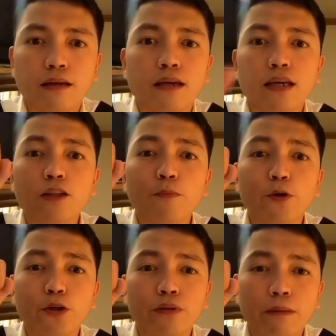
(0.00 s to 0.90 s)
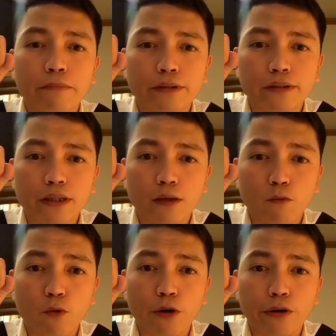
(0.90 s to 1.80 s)
Ito po yung number 3,
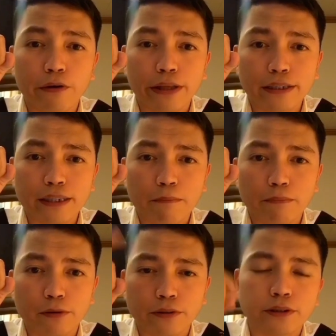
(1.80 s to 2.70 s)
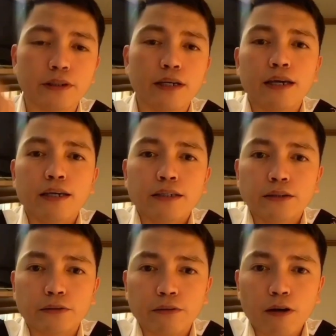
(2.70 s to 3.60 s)
work on examples.
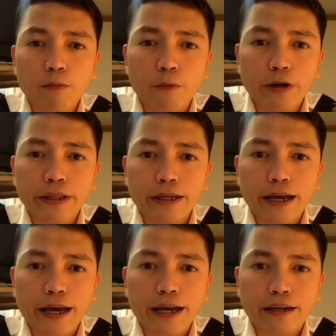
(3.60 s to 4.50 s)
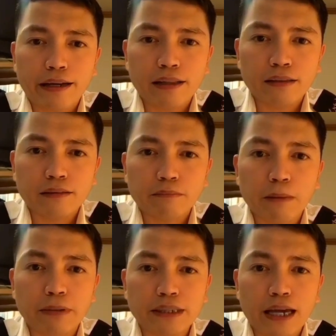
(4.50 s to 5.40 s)
So nung ako po ay nag-aaral,
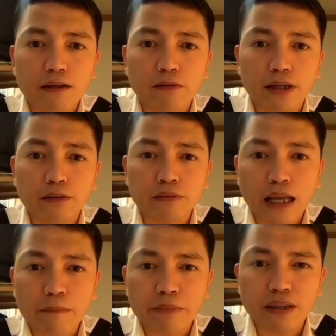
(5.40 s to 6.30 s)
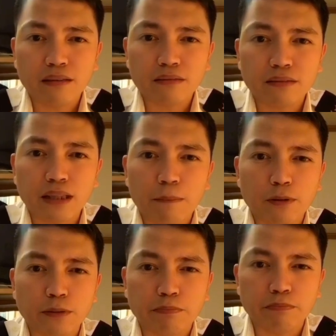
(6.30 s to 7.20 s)
babasahin ko lang yung topic
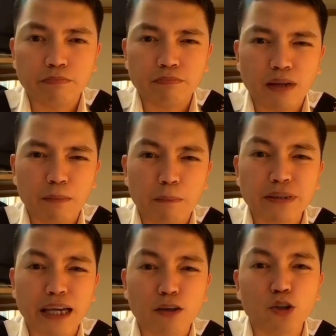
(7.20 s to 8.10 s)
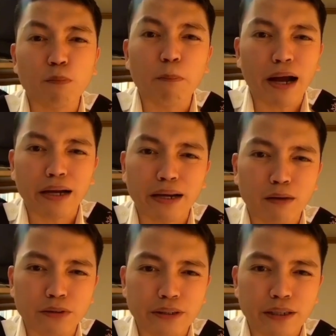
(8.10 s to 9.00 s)
tapos, mababasahin ko yung
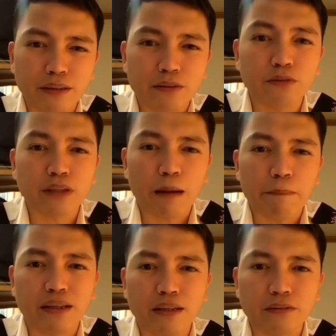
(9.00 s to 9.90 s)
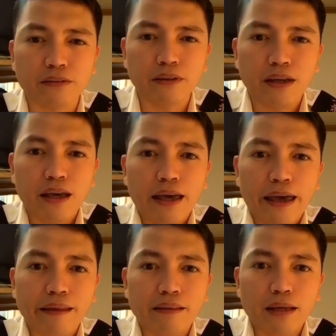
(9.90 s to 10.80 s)
background niya ng topic na yon
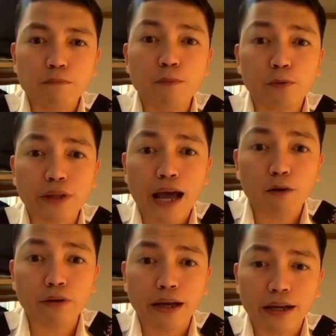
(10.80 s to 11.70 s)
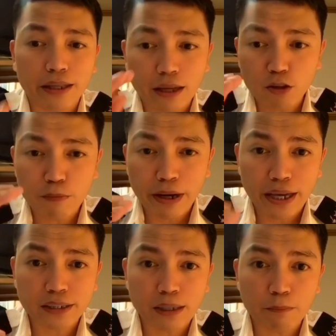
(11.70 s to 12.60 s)
And then, pupuntahan ko na kaagad ano yung mga
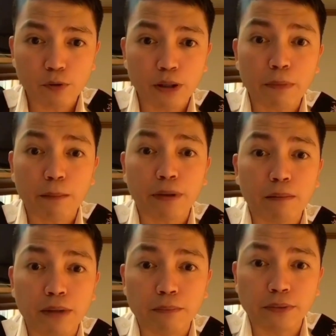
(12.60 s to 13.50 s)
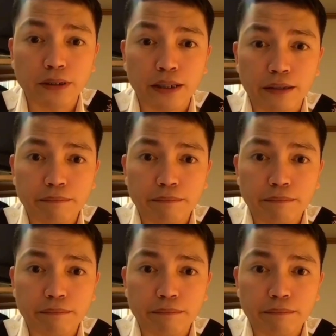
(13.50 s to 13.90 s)
example ng mga problems niya.